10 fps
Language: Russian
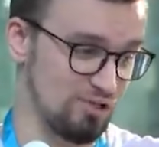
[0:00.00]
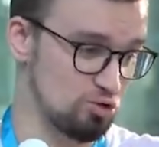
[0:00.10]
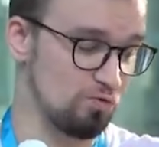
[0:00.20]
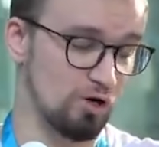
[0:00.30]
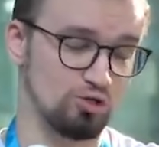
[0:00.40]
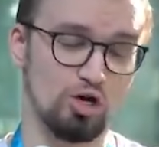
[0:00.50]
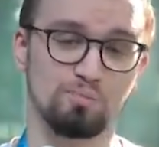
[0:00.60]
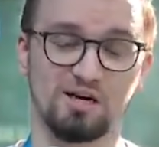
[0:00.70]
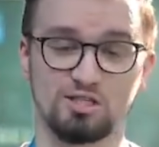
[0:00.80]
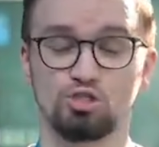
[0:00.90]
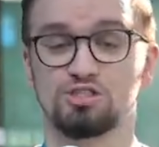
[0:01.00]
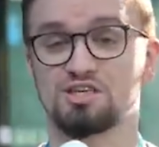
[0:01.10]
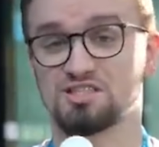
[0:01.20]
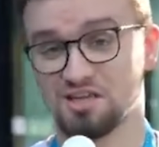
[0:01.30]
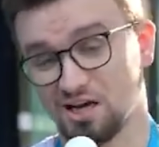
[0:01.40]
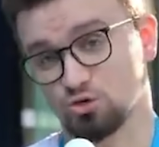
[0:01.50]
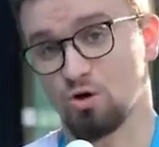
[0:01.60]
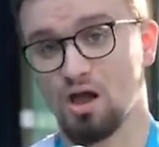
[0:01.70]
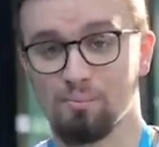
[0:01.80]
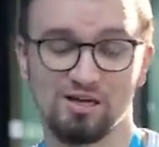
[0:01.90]
видео выключают практически
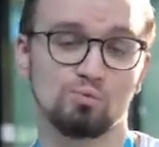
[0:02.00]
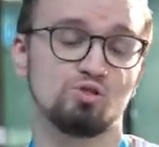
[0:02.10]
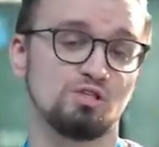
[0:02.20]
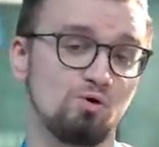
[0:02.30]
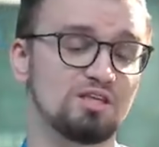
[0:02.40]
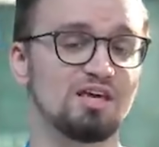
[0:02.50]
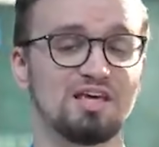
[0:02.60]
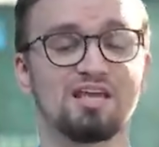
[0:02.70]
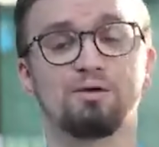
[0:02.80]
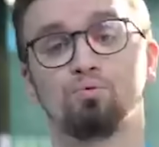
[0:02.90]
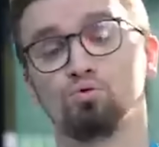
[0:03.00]
сразу. Поэтому сегодня я не